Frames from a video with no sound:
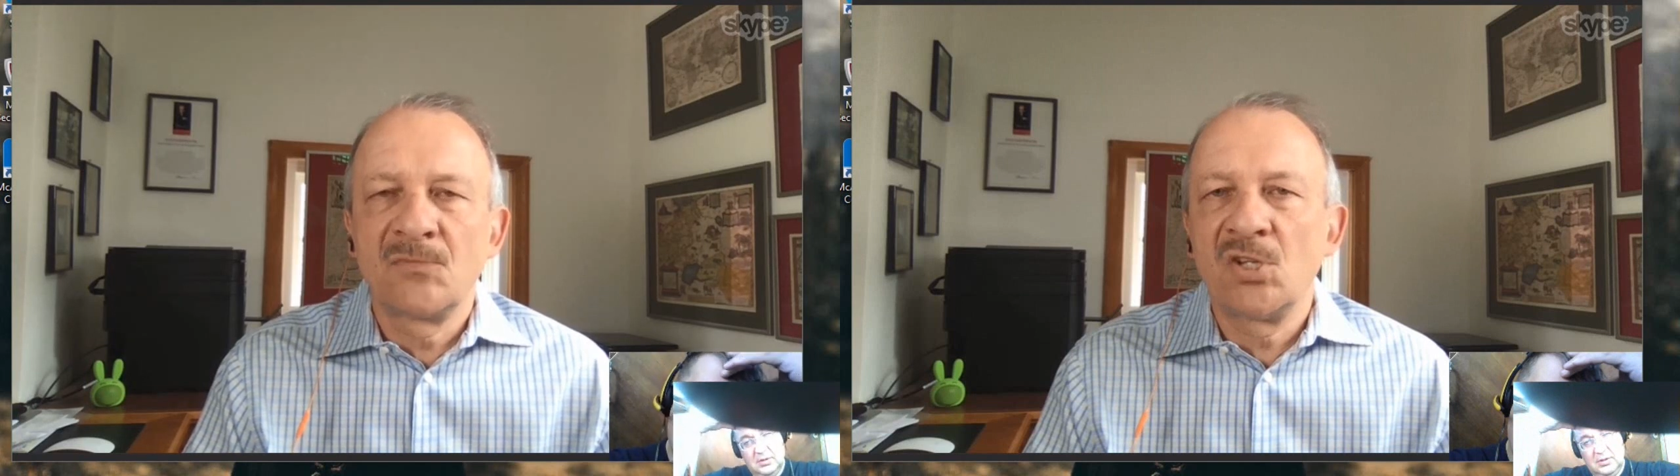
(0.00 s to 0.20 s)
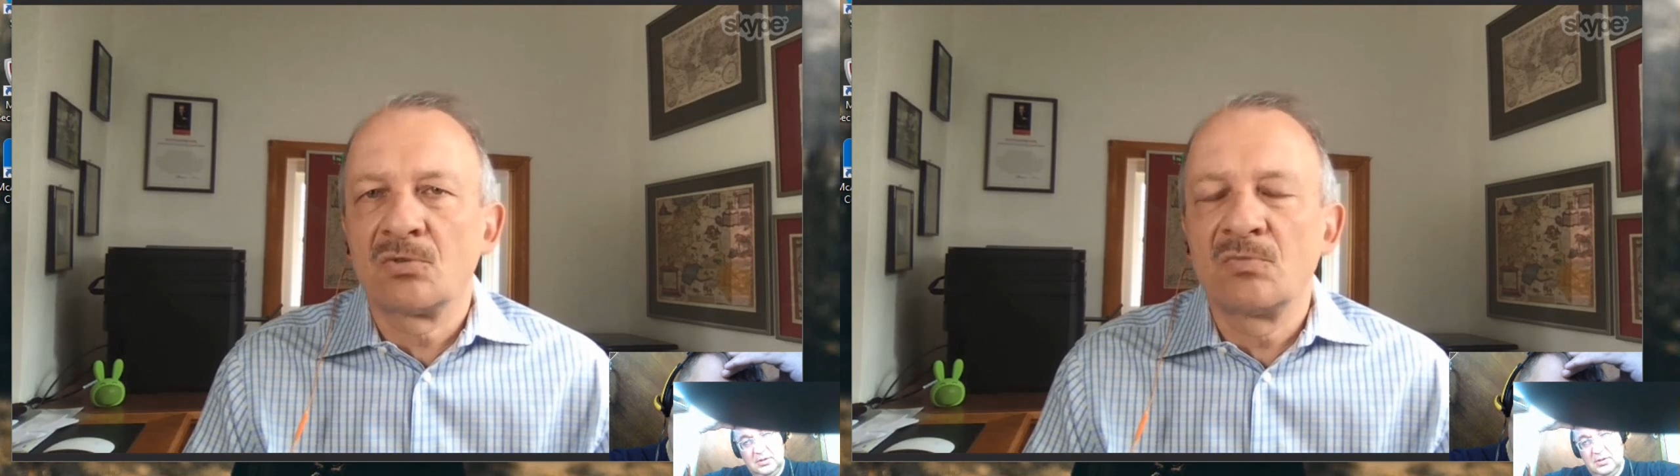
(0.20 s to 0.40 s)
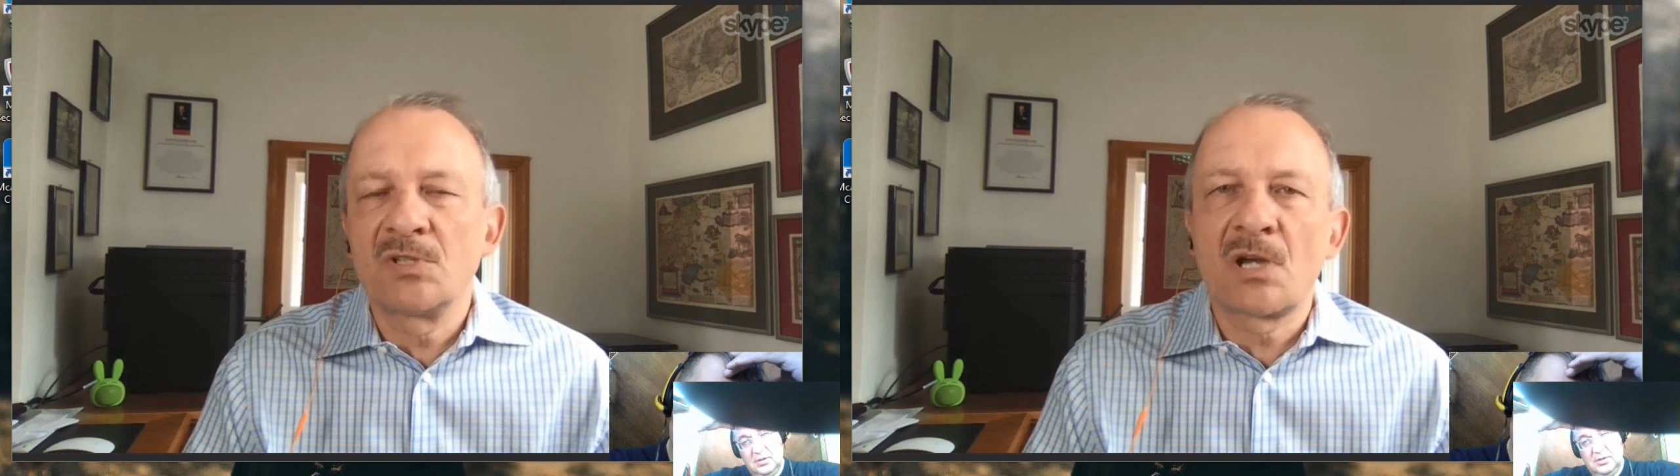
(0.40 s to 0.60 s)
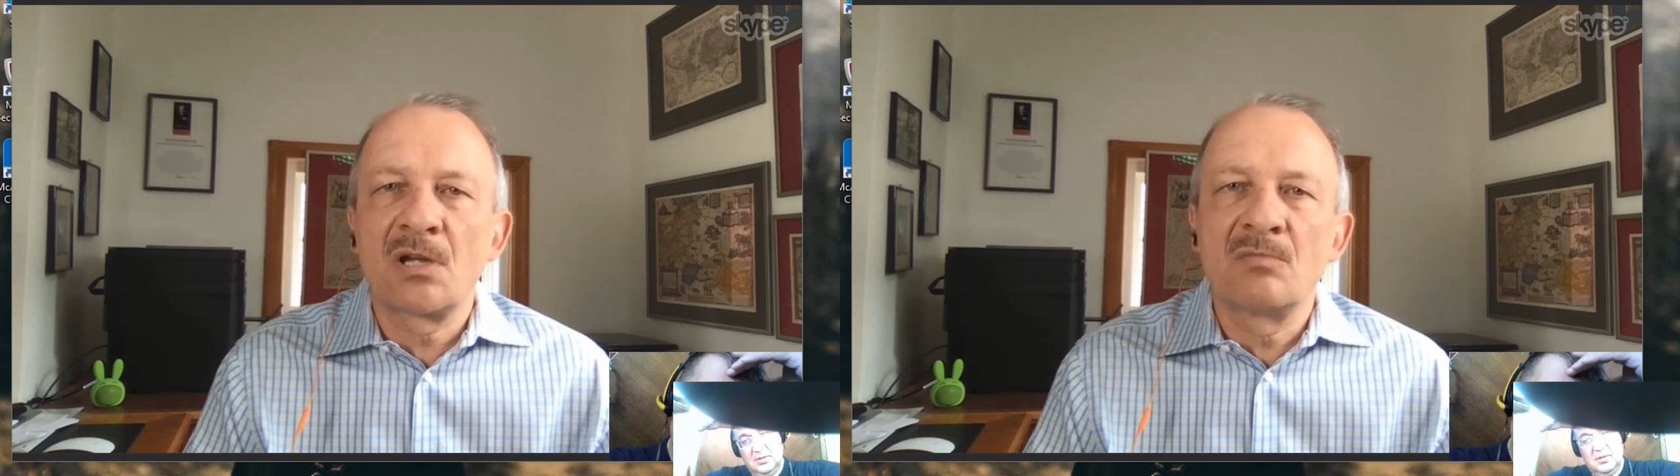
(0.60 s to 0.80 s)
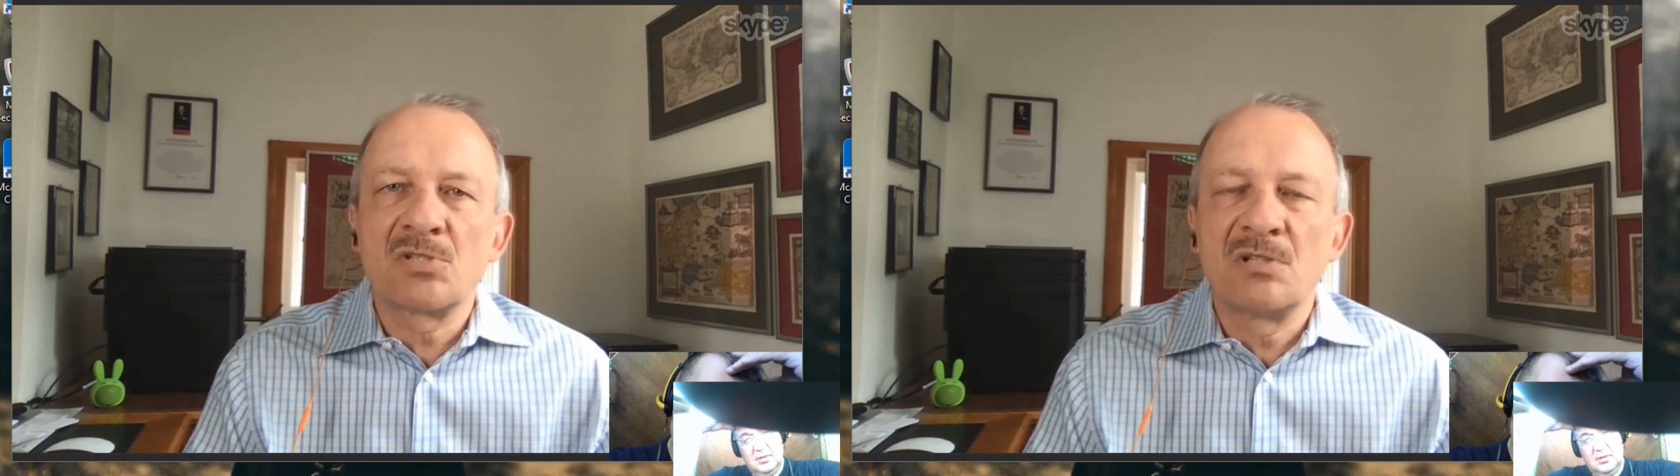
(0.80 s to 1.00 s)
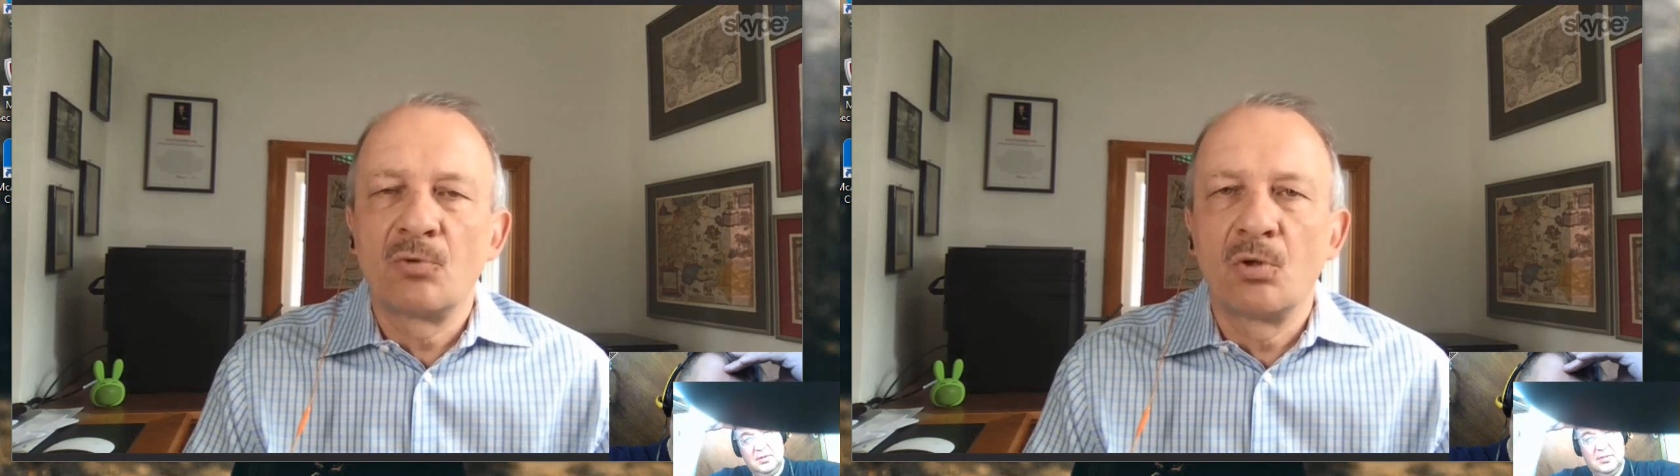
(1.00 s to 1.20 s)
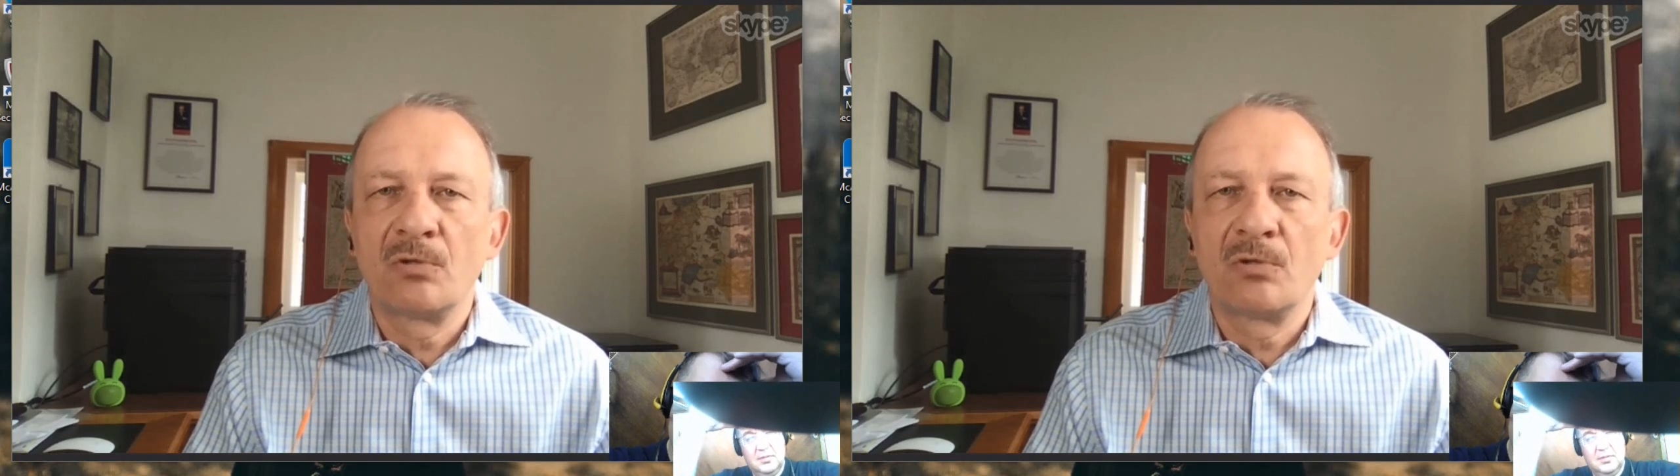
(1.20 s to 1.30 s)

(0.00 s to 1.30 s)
Нет, Нет мне такая